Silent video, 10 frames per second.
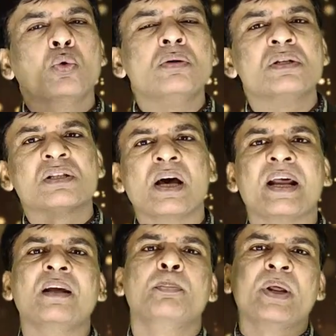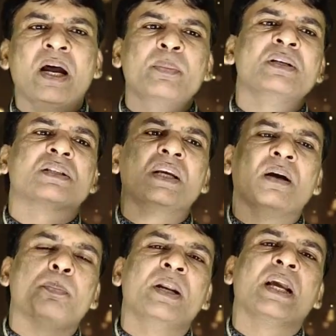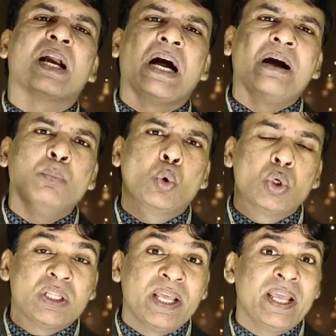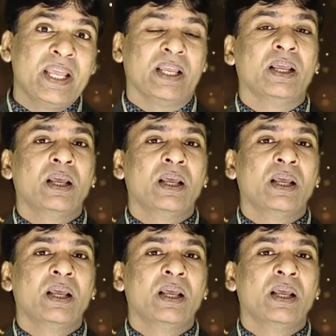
उन सारे पिरामिड्स के अपने काम होते हैं